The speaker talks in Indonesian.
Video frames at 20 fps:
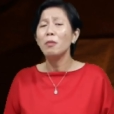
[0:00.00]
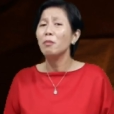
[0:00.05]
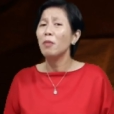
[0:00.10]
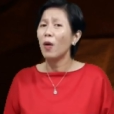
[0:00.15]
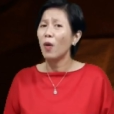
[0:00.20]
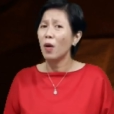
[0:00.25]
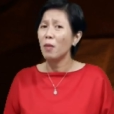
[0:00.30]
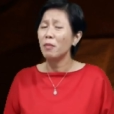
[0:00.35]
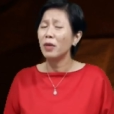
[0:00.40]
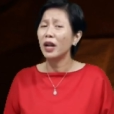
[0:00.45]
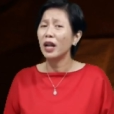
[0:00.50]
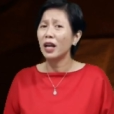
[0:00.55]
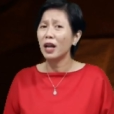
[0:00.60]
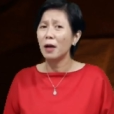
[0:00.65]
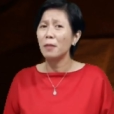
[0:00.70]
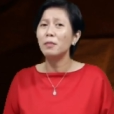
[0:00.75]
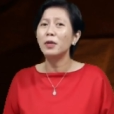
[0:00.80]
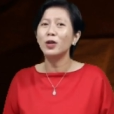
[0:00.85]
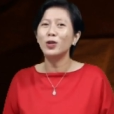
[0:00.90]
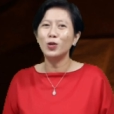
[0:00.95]
bahwa
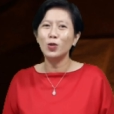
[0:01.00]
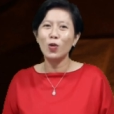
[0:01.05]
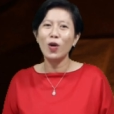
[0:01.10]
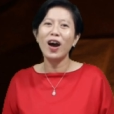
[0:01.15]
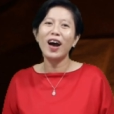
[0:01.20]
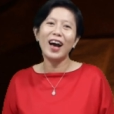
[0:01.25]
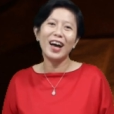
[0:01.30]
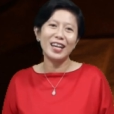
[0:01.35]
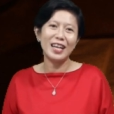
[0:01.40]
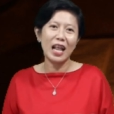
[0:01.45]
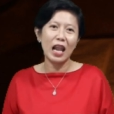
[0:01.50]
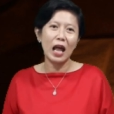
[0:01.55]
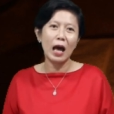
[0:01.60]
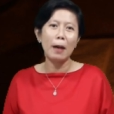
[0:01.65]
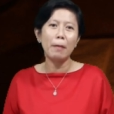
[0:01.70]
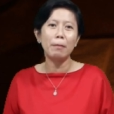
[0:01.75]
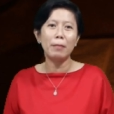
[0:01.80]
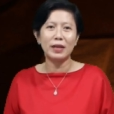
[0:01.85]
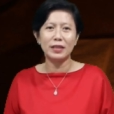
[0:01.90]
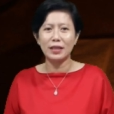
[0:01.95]
mereka berdua
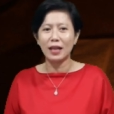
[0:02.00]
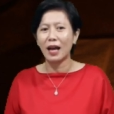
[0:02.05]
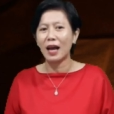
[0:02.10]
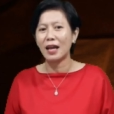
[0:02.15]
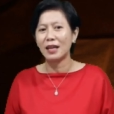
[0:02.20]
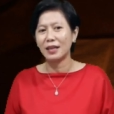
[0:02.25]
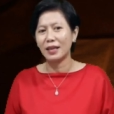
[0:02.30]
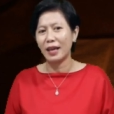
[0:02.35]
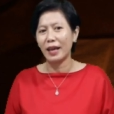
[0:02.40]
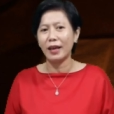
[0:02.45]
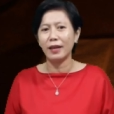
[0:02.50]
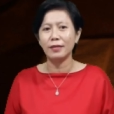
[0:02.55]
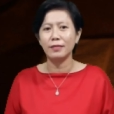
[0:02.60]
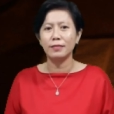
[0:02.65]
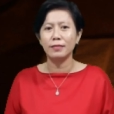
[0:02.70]
adalah pasangan G.